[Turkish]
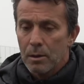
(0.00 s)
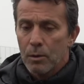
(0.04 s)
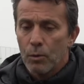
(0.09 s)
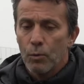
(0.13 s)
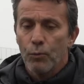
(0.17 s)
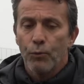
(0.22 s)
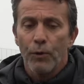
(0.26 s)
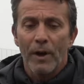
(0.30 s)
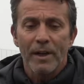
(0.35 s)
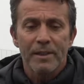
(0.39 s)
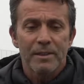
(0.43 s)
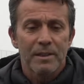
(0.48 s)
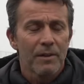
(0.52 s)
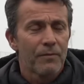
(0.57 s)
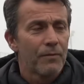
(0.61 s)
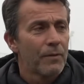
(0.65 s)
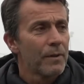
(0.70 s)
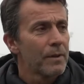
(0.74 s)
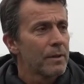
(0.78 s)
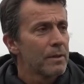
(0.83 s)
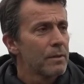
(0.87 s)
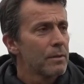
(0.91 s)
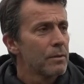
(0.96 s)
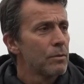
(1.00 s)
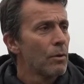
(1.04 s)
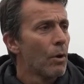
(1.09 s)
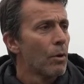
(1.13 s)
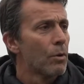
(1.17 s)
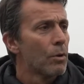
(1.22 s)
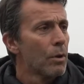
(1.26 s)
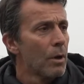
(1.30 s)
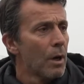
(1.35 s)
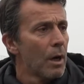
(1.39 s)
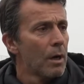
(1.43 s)
Ufak tefek
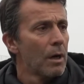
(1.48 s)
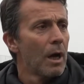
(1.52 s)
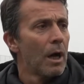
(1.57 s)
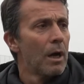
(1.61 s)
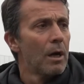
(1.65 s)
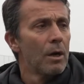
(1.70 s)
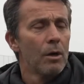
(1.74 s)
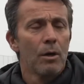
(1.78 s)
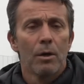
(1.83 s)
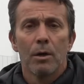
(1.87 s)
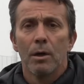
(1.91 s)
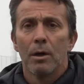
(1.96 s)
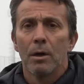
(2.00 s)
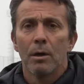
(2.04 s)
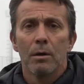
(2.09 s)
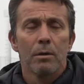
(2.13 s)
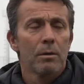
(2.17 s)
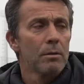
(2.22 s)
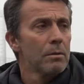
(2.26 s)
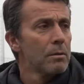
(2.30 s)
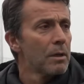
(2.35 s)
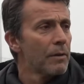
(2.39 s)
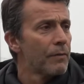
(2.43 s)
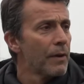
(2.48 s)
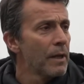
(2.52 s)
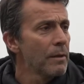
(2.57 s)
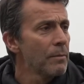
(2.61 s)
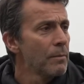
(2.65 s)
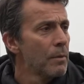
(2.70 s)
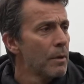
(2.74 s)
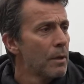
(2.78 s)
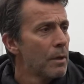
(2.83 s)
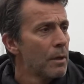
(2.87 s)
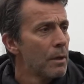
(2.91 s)
yok. Yani, e, efendim?
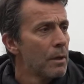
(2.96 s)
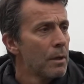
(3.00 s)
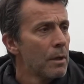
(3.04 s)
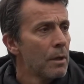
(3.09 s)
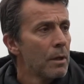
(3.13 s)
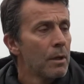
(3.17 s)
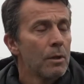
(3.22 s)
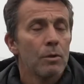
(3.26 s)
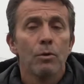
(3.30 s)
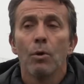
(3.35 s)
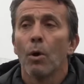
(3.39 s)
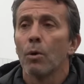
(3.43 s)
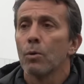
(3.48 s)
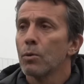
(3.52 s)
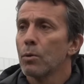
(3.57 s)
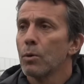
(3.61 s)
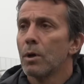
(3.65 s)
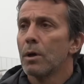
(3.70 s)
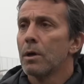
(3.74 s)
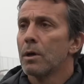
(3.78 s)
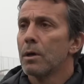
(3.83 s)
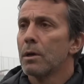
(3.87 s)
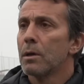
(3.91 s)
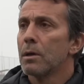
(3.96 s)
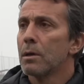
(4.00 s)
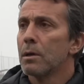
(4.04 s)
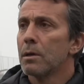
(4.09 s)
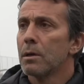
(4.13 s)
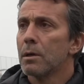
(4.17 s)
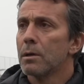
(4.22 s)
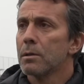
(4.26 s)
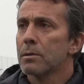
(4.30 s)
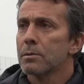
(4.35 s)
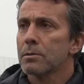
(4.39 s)
Dabo. Yok. E,
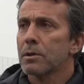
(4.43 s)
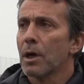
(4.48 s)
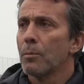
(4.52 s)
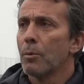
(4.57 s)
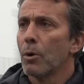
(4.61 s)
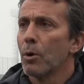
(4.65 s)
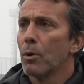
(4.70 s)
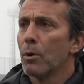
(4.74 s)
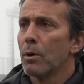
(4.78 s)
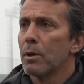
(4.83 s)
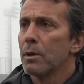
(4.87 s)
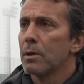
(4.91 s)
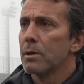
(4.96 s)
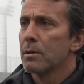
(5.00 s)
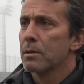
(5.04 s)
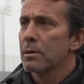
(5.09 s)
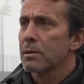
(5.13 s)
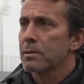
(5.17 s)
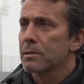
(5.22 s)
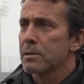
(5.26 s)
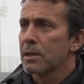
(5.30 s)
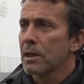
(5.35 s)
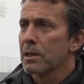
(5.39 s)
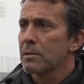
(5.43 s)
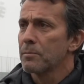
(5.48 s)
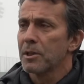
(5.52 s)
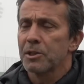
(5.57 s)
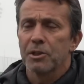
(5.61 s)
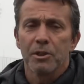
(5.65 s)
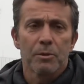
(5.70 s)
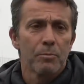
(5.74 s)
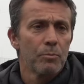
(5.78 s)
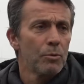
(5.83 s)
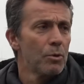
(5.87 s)
Dabo e, takıma
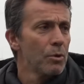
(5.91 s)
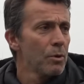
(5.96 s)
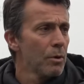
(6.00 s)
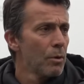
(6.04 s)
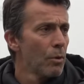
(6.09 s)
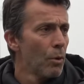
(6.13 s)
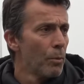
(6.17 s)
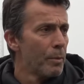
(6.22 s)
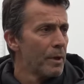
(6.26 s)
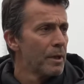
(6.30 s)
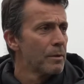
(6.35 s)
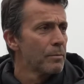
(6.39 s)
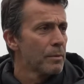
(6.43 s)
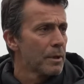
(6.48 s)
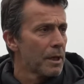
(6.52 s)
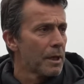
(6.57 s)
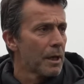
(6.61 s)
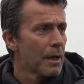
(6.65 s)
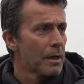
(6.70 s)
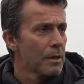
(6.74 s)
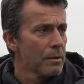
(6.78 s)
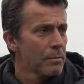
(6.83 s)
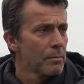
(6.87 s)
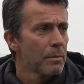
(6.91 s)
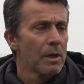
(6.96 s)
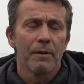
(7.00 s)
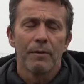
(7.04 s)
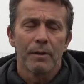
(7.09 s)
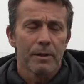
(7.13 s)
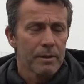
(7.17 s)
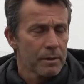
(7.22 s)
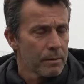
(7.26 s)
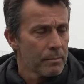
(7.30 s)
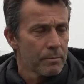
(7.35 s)
çıkmıyor. O benim kararım.
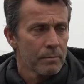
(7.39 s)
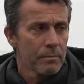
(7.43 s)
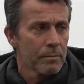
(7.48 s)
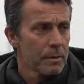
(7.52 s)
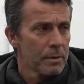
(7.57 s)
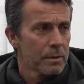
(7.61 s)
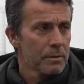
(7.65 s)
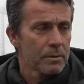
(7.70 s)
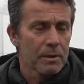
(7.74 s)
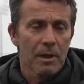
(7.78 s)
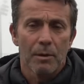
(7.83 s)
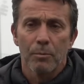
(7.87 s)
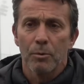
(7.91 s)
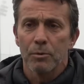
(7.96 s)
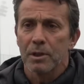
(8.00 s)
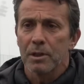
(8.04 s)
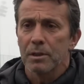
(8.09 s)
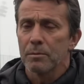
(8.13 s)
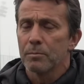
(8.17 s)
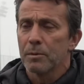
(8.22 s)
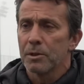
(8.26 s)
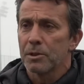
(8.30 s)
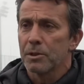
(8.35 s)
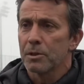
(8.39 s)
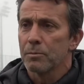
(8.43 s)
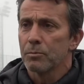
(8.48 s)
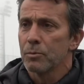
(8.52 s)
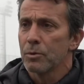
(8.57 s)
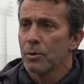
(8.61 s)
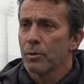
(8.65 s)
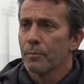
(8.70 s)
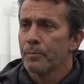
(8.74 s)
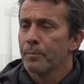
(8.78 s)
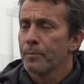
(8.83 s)
Evet. Dabo takıma
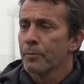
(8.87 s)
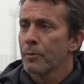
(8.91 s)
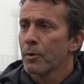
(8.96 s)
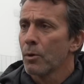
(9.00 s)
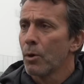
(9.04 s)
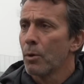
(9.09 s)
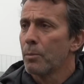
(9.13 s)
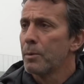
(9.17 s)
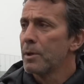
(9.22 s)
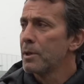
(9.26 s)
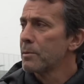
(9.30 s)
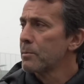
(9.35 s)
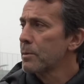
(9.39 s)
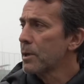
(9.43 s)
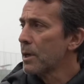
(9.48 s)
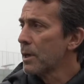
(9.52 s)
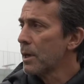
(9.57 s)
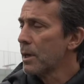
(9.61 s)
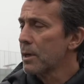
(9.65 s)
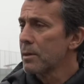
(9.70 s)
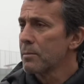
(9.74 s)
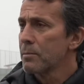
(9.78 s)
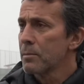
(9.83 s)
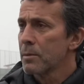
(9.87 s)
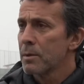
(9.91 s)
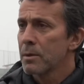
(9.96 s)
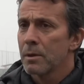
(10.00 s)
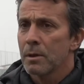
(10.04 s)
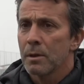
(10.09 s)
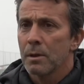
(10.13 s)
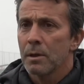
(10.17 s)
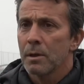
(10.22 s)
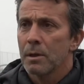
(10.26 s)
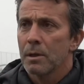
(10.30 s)
çıkmıyor. O benim kararım.
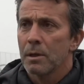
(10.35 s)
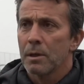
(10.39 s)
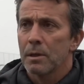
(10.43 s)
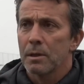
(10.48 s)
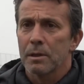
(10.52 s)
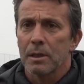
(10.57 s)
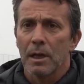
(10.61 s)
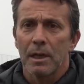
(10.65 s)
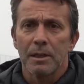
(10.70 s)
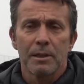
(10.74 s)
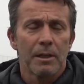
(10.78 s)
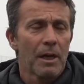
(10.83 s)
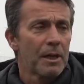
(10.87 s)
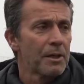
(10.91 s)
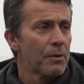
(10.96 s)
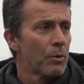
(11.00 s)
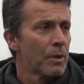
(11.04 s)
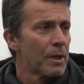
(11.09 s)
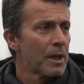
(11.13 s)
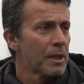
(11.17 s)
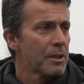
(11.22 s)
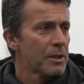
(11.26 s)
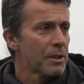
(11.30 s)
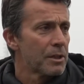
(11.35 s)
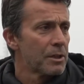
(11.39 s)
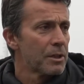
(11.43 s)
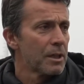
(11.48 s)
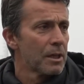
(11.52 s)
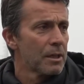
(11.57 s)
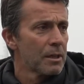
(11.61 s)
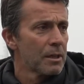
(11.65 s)
Kendi ayrı olarak çıkacak.